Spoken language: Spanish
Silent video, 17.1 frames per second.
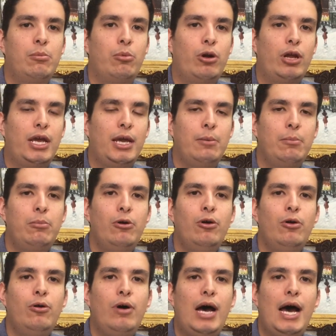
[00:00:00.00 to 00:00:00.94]
Por
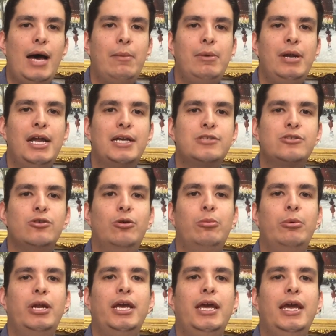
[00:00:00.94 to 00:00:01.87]
ejemplo, habla
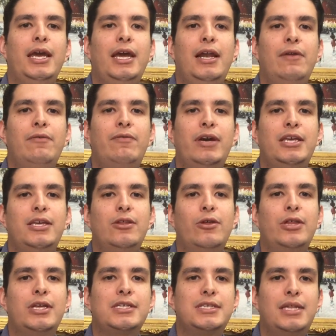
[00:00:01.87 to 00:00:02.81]
sobre el
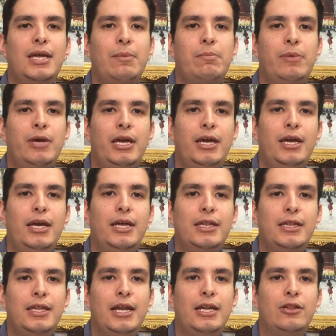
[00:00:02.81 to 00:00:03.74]
fallido destape
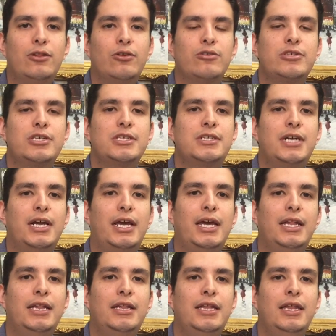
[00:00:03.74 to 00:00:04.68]
del entonces
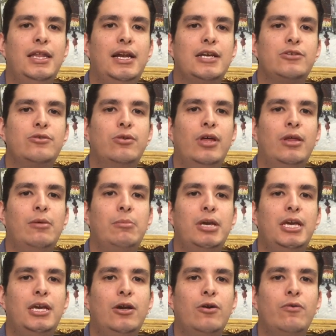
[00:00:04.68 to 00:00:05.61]
regente de la Ciudad de
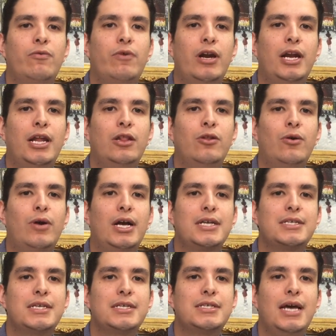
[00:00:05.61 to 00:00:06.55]
México, Fernando
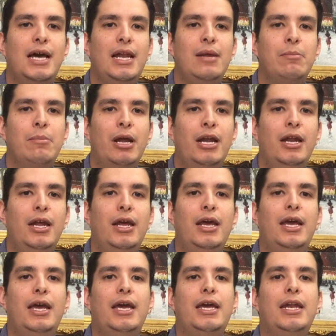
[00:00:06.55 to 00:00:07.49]
Casas Alemán,
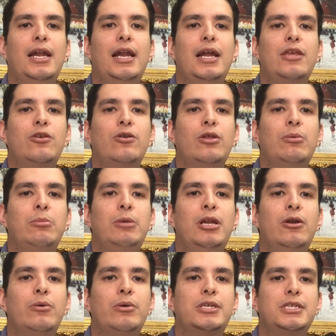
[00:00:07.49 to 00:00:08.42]
en el año de
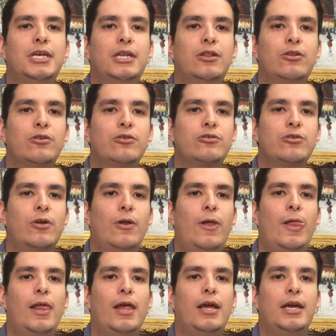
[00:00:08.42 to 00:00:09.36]

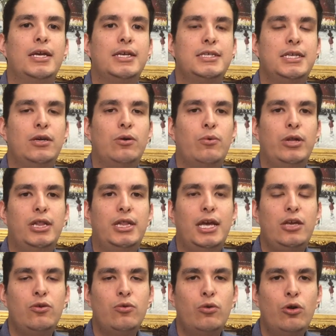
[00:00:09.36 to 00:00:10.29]

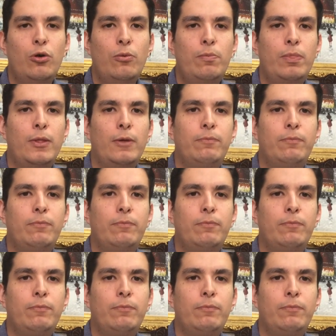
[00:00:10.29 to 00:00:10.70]
1951